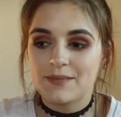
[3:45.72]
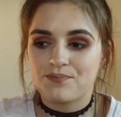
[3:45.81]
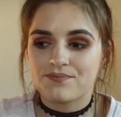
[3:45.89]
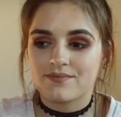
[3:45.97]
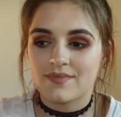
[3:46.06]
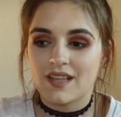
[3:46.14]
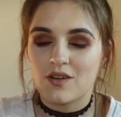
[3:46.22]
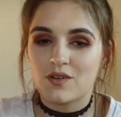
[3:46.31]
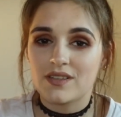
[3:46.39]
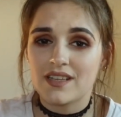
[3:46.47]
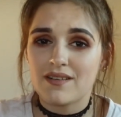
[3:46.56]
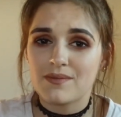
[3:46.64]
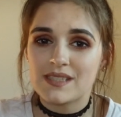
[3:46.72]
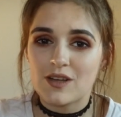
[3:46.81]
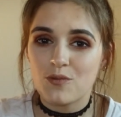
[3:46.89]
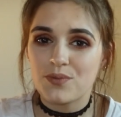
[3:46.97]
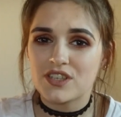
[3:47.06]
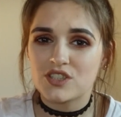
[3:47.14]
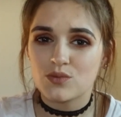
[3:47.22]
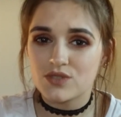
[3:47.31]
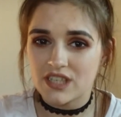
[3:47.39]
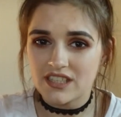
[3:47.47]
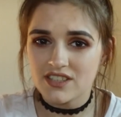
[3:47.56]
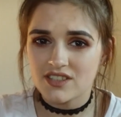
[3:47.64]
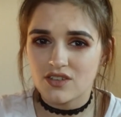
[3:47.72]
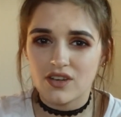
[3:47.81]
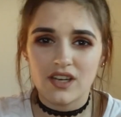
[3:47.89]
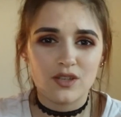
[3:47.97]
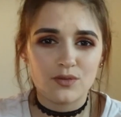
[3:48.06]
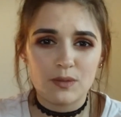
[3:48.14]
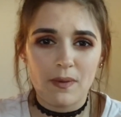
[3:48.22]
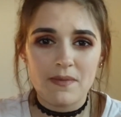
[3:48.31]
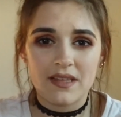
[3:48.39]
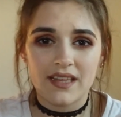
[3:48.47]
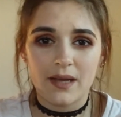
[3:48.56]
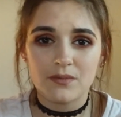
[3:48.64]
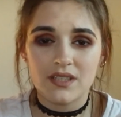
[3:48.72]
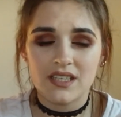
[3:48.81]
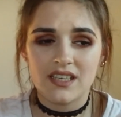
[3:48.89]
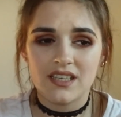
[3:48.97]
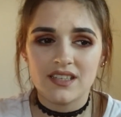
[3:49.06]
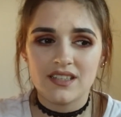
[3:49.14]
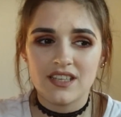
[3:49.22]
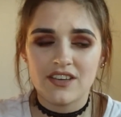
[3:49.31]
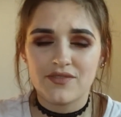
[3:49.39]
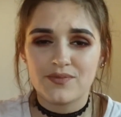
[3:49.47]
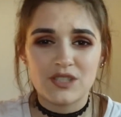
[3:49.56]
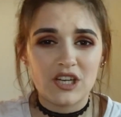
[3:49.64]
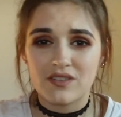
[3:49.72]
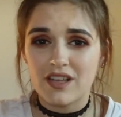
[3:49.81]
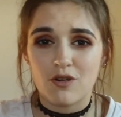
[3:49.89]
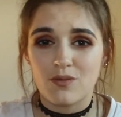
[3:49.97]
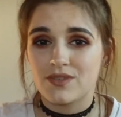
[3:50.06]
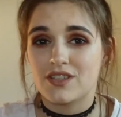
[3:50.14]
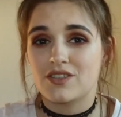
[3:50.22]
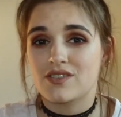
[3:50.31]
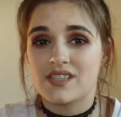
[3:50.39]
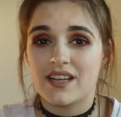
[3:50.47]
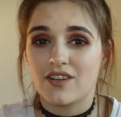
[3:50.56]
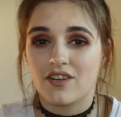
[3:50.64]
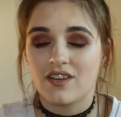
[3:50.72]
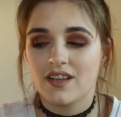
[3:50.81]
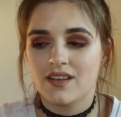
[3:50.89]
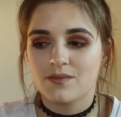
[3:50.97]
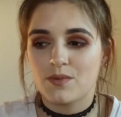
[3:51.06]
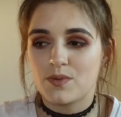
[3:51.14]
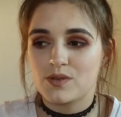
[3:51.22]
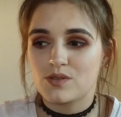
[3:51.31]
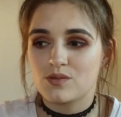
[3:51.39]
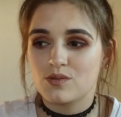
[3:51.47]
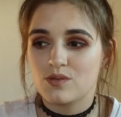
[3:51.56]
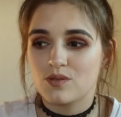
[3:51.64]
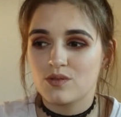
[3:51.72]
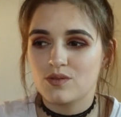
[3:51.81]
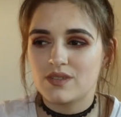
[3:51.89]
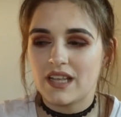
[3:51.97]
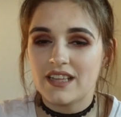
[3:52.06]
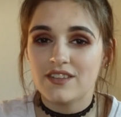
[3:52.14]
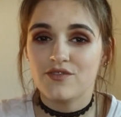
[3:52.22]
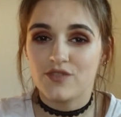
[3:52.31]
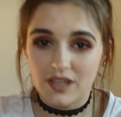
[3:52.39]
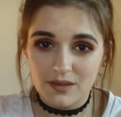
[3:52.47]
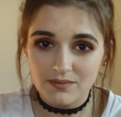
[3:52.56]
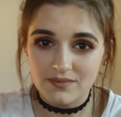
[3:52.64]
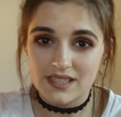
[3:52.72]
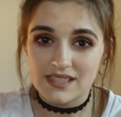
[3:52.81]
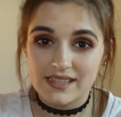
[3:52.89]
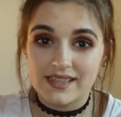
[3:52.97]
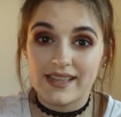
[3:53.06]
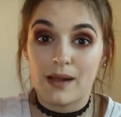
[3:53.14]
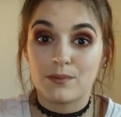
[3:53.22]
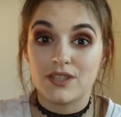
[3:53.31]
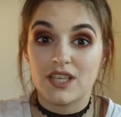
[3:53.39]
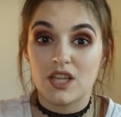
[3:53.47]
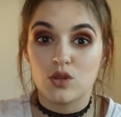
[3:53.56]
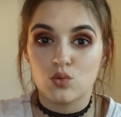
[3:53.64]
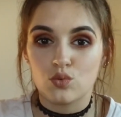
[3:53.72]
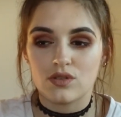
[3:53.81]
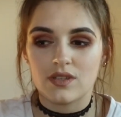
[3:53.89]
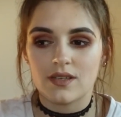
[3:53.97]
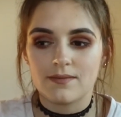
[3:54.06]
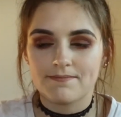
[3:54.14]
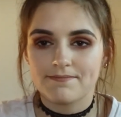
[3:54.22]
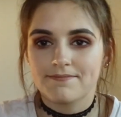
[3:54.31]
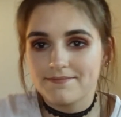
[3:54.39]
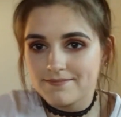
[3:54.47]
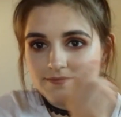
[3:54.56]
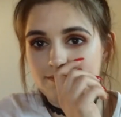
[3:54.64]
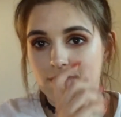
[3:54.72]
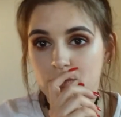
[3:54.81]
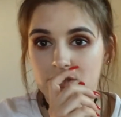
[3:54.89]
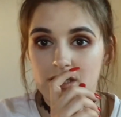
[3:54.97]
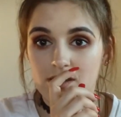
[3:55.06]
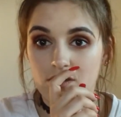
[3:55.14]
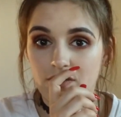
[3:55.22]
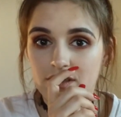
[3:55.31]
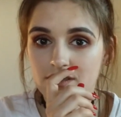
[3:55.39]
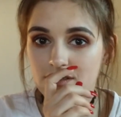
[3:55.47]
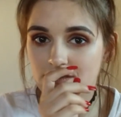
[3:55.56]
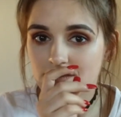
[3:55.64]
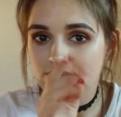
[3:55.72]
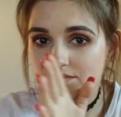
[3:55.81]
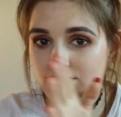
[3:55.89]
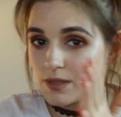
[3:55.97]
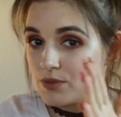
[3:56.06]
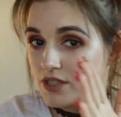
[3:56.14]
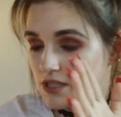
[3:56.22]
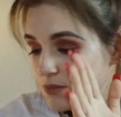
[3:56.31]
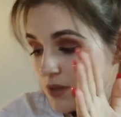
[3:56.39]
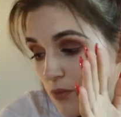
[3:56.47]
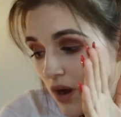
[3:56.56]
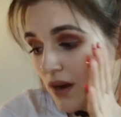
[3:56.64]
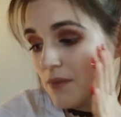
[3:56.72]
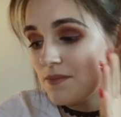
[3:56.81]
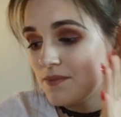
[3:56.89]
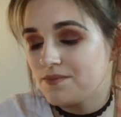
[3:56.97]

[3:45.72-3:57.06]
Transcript: mm, oglądałam całą pierwszą część, o ile dobrze pamiętam, i nie przekonało mnie to, serio. Po prostu ten film jest dla mnie nudny. Mam się teraz chować? Nie bijcie mnie, błagam.